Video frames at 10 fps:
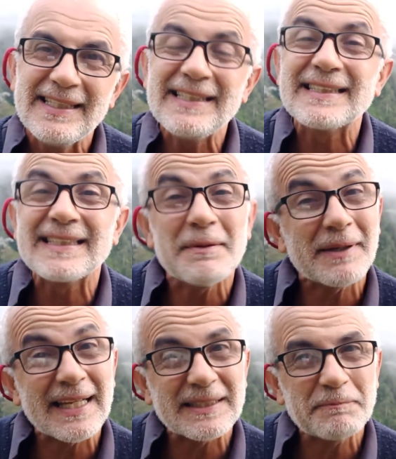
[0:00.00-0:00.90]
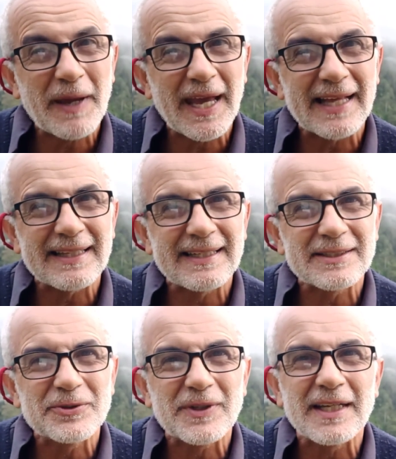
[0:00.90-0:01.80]
Em cima das
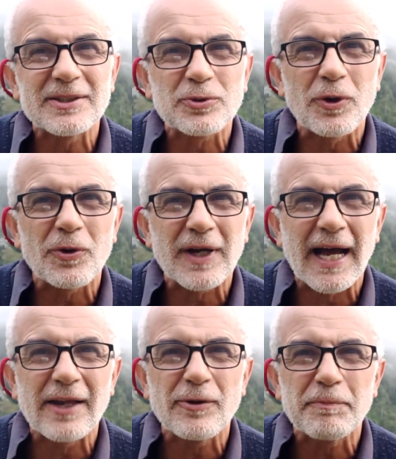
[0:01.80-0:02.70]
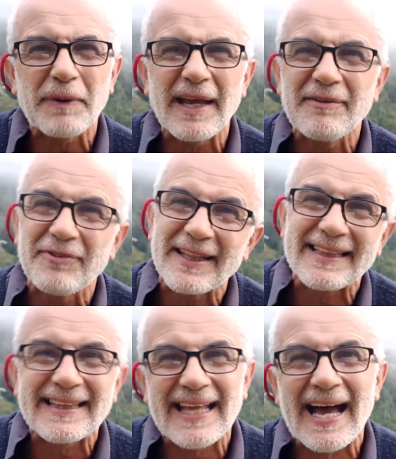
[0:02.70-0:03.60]
pedras, o que eles colocaram para
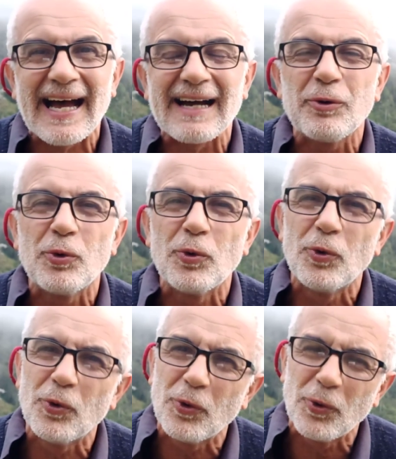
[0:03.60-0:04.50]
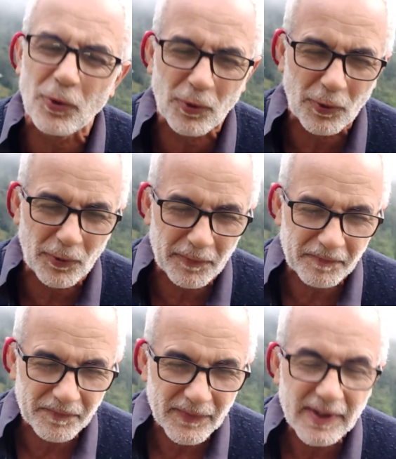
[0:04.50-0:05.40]
evitar o
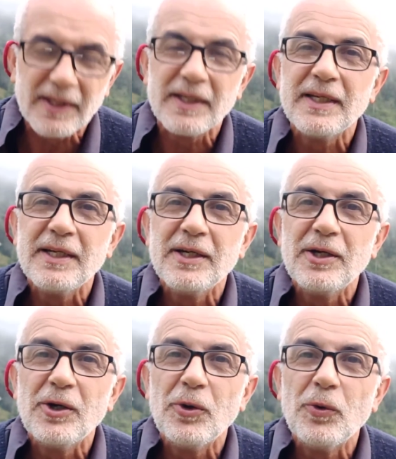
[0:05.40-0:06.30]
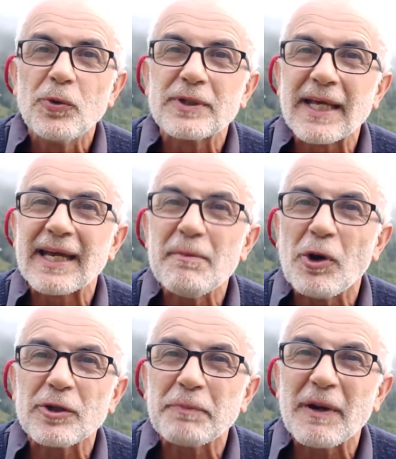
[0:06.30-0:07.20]
o
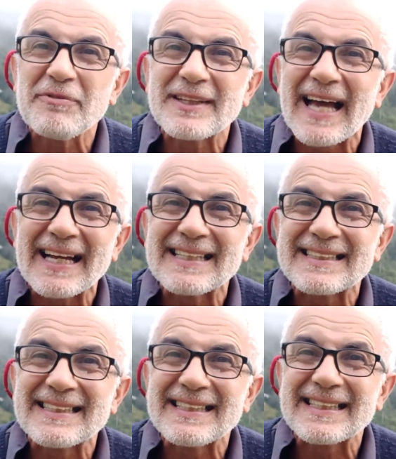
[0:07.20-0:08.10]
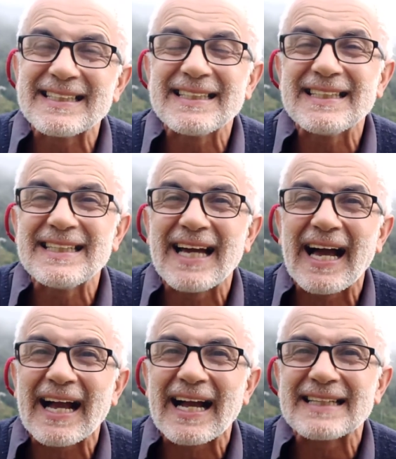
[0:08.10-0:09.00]
terremoto para evitar que, se, que
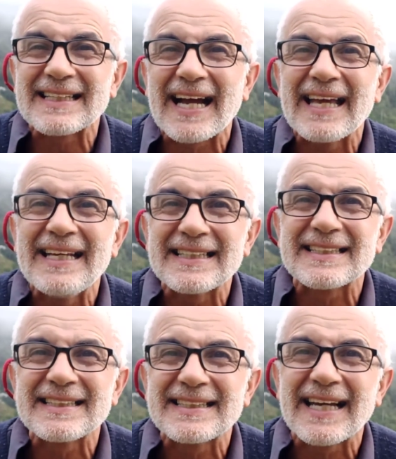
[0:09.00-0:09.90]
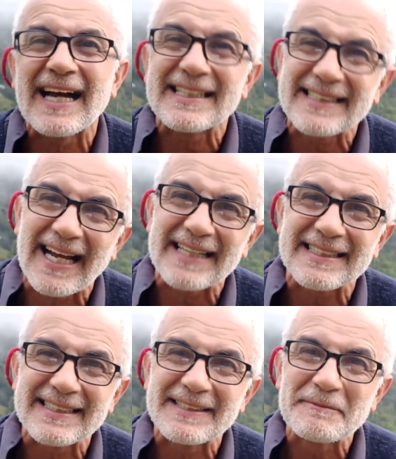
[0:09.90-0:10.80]
a casa caísse, e se
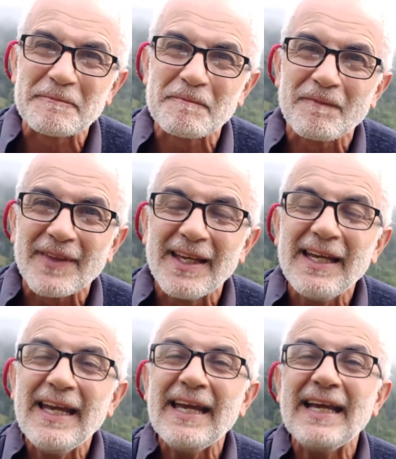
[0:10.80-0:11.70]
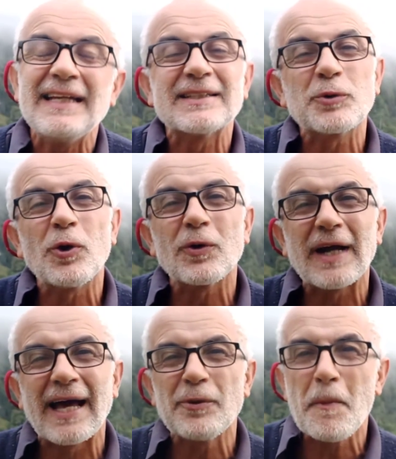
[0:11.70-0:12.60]
rachasse, eles
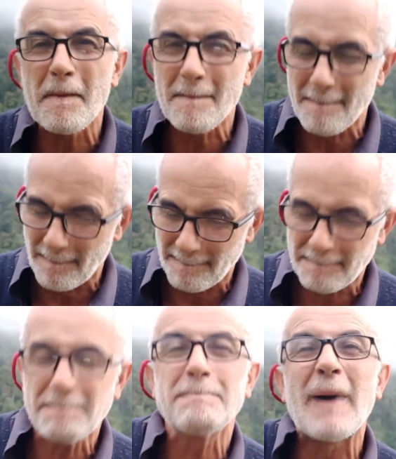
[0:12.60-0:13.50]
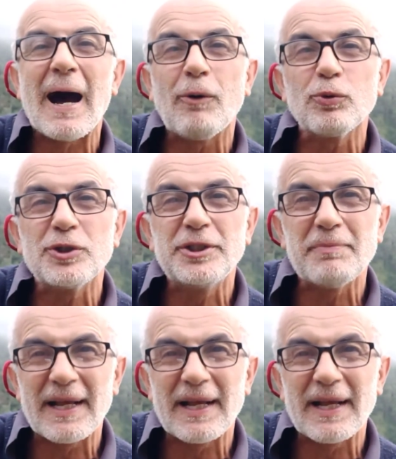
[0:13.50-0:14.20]
colocaram paus de